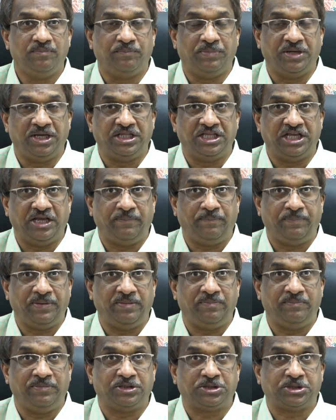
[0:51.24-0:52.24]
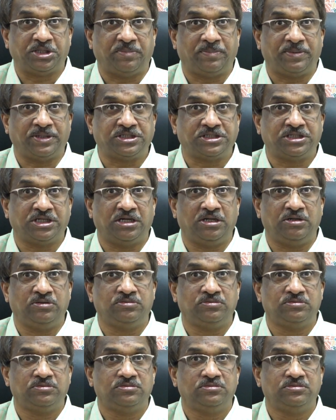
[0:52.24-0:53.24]
బీజేపీ మిత్రపక్షాలు
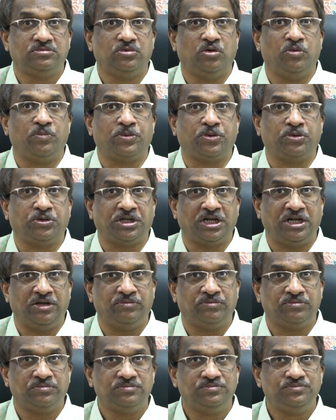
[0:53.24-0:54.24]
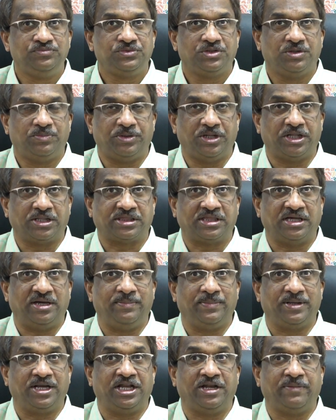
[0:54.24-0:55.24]
ఒప్పుకుంటలేవు ఇప్పుడు
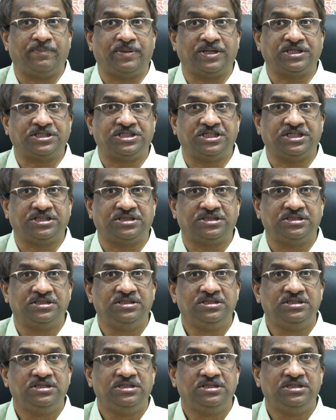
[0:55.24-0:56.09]
అస్సాం గణపరిషత్